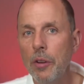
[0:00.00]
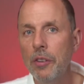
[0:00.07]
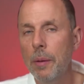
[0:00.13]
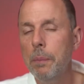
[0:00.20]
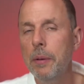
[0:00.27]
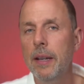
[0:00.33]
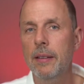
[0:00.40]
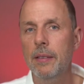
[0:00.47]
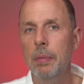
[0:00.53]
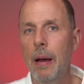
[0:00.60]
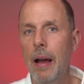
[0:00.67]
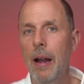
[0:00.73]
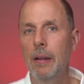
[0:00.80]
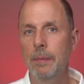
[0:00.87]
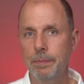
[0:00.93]
tippe ich jetzt
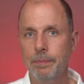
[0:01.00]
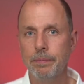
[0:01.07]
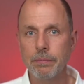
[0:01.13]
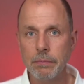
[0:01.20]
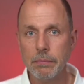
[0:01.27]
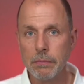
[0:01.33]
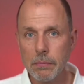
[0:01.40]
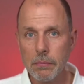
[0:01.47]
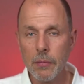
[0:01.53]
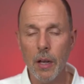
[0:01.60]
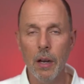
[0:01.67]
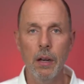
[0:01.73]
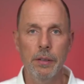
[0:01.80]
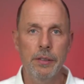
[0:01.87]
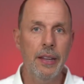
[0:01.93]
mal,
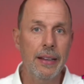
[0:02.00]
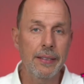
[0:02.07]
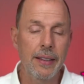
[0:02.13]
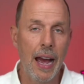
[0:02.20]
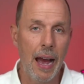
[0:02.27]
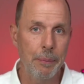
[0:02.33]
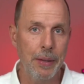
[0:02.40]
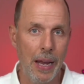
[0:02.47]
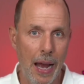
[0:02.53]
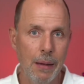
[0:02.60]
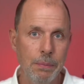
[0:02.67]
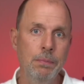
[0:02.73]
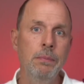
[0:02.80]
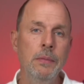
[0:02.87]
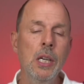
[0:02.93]
äh, Sex gehabt
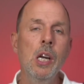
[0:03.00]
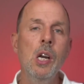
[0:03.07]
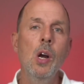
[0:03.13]
haben